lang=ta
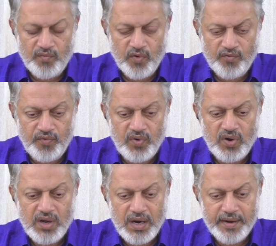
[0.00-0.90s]

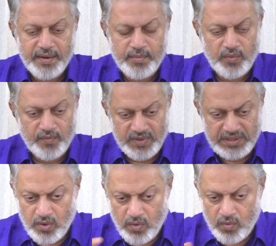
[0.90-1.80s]
ஒவ்வொரு கணமும்
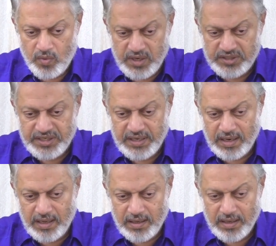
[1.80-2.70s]

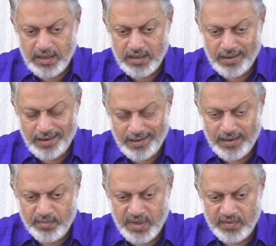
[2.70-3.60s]
உணர்ச்சிகளாக
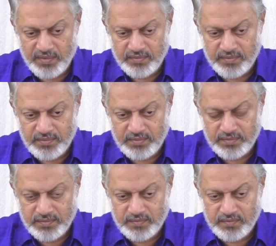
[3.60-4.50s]
நான் பாவம்
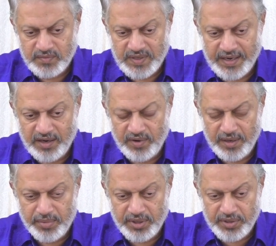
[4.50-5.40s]
தன்னை
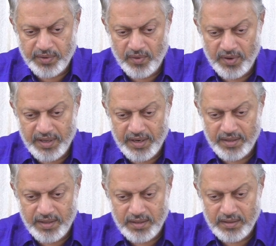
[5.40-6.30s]
வெளிப்படுத்திக்
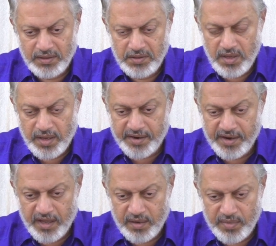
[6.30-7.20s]
கொள்ளுகிறது
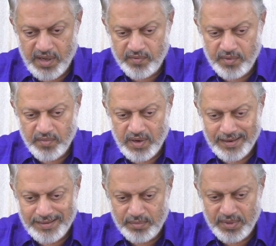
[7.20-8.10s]
நான் பாவம்
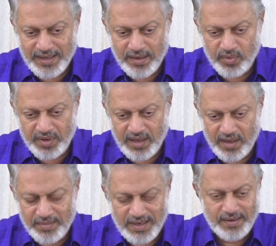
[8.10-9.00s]
கண்டுபிடிக்க
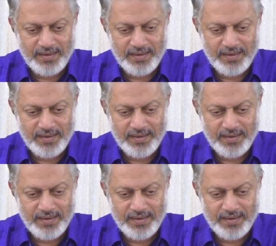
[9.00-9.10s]
முடியாமல்